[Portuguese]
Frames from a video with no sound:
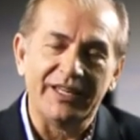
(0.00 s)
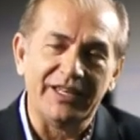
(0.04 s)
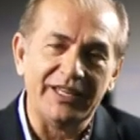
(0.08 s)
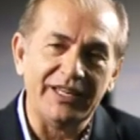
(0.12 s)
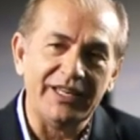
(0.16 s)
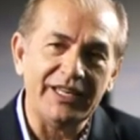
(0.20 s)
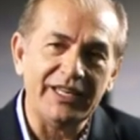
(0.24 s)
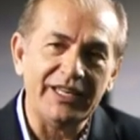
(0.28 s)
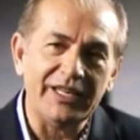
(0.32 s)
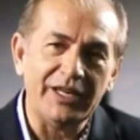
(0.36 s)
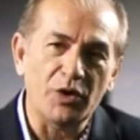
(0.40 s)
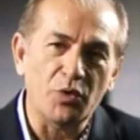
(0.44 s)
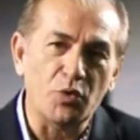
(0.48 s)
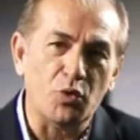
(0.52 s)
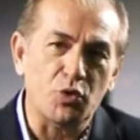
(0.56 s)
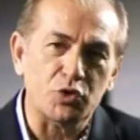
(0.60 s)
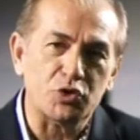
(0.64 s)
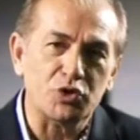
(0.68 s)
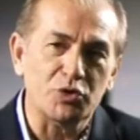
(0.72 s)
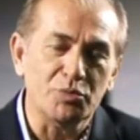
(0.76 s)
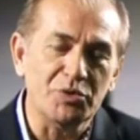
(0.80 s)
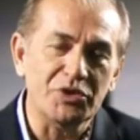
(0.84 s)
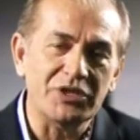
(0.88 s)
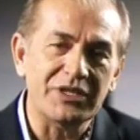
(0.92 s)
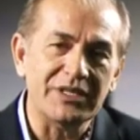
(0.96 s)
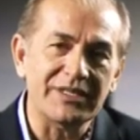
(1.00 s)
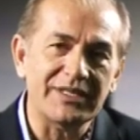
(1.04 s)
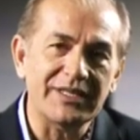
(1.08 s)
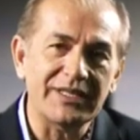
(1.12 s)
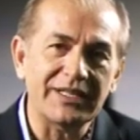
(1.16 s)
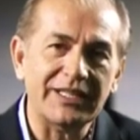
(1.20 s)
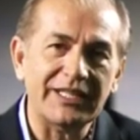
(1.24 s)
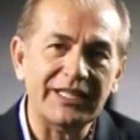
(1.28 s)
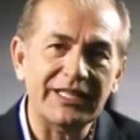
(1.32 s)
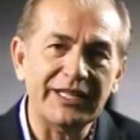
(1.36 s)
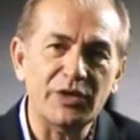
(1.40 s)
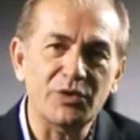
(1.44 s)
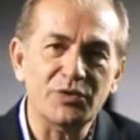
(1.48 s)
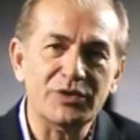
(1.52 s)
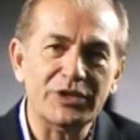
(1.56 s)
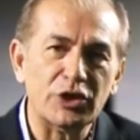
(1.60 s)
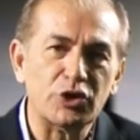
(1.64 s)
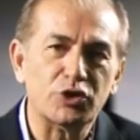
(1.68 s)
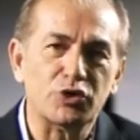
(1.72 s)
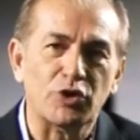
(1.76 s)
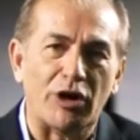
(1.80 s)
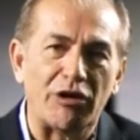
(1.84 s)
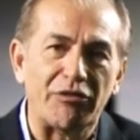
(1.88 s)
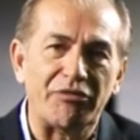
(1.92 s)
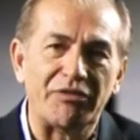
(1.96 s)
E eu costumo dizer que Deus
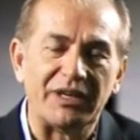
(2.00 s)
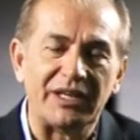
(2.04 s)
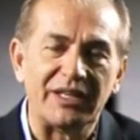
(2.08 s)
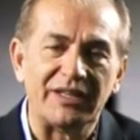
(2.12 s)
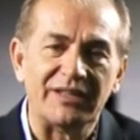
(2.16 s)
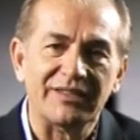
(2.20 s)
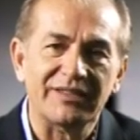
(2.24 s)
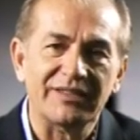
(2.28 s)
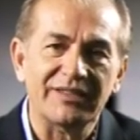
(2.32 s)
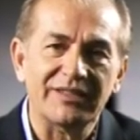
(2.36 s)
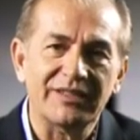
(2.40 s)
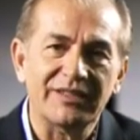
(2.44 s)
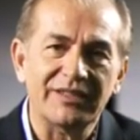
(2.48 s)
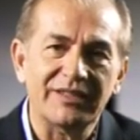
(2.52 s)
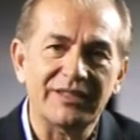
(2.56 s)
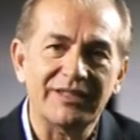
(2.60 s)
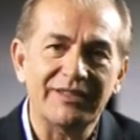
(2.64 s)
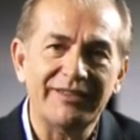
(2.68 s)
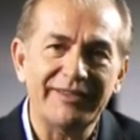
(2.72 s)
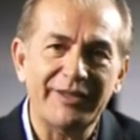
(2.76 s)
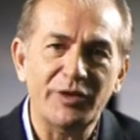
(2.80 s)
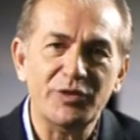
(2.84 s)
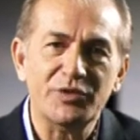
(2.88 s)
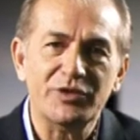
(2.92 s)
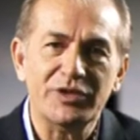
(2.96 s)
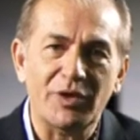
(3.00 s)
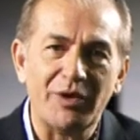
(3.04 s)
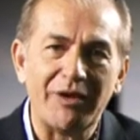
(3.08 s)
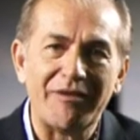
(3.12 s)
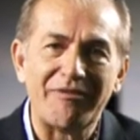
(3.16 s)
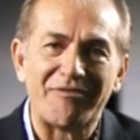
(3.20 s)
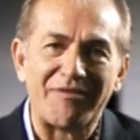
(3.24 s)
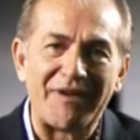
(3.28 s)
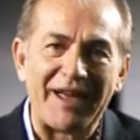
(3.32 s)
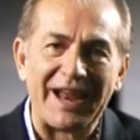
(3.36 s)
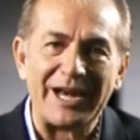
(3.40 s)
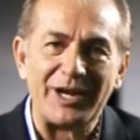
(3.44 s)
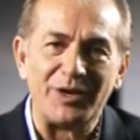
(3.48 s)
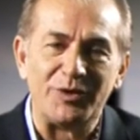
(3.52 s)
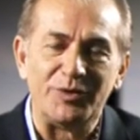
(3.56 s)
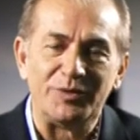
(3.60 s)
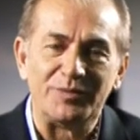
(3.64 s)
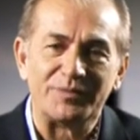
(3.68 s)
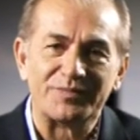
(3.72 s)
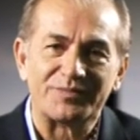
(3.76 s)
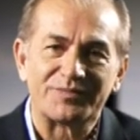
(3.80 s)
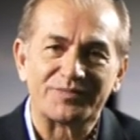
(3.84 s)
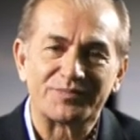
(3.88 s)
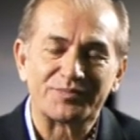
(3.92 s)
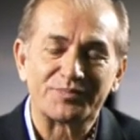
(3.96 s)
é jovem. Deus não é velho.